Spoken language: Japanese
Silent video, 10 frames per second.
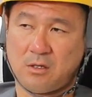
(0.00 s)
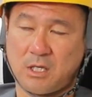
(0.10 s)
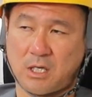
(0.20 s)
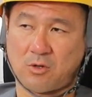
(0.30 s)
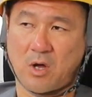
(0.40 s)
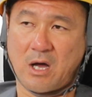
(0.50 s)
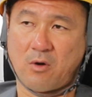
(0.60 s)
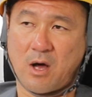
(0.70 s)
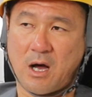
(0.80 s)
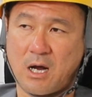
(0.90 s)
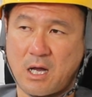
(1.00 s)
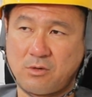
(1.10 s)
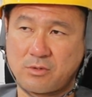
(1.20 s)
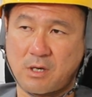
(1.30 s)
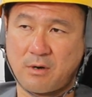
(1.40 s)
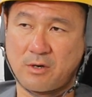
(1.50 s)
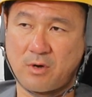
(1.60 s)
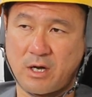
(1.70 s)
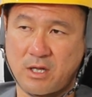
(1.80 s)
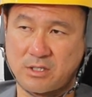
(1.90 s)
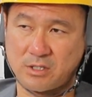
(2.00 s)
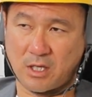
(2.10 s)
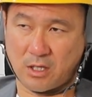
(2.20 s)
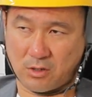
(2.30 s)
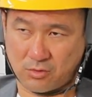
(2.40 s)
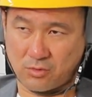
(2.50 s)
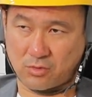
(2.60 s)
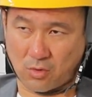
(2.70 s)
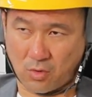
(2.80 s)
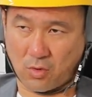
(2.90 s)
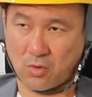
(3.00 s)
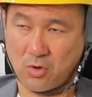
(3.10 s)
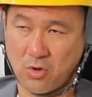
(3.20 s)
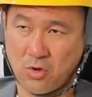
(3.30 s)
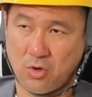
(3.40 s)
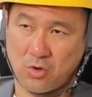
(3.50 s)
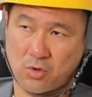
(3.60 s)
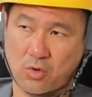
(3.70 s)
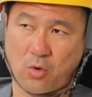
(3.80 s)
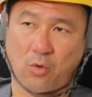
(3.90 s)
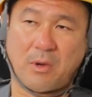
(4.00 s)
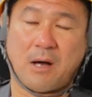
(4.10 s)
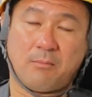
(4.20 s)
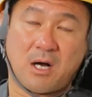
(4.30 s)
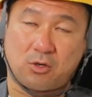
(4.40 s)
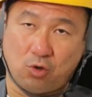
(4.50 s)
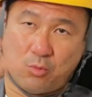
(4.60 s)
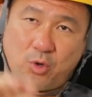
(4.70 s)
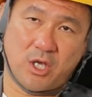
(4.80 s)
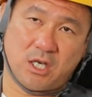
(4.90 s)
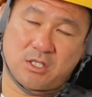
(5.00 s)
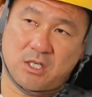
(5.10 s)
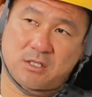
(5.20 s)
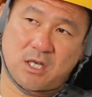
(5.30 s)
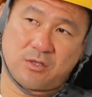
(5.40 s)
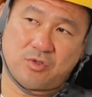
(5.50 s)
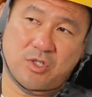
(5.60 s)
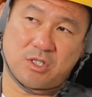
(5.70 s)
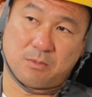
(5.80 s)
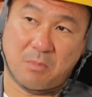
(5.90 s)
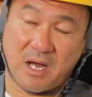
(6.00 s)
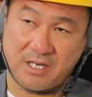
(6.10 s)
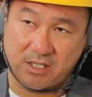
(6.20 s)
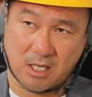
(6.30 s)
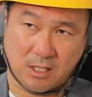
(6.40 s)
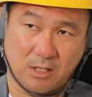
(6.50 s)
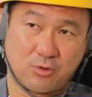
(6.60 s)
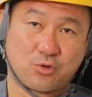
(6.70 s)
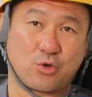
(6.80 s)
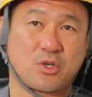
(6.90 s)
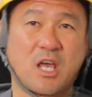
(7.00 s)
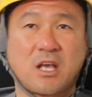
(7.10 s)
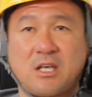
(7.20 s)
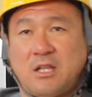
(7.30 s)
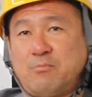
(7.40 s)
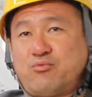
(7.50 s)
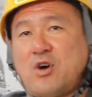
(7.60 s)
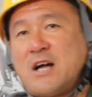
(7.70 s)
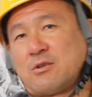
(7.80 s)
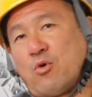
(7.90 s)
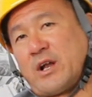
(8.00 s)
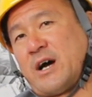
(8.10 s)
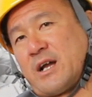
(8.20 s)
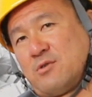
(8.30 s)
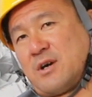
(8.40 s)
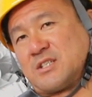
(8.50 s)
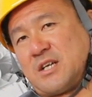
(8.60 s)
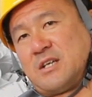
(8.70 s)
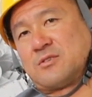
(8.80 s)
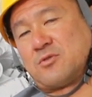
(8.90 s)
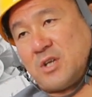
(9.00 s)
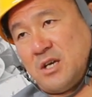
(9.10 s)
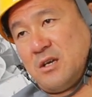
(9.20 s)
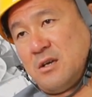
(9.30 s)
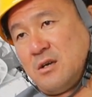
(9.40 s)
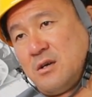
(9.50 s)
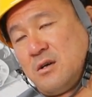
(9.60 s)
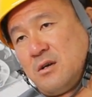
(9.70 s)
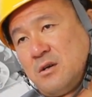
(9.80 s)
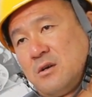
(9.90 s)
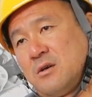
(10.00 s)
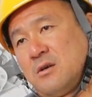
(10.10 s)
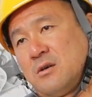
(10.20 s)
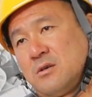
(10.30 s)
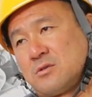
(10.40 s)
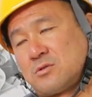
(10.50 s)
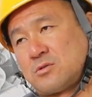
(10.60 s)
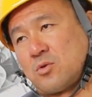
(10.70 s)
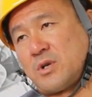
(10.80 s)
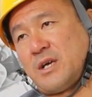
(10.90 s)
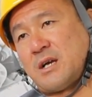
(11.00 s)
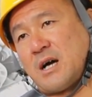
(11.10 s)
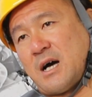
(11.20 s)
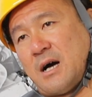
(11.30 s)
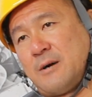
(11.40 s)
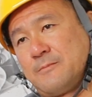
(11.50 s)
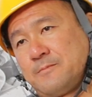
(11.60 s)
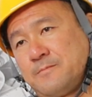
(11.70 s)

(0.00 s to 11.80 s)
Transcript: だけどあの払う側の話でいくと今日まあまあ今日もいいや7月31日毎日働いてる人に現金でブワーってお金払うわけじゃないんですよねそれが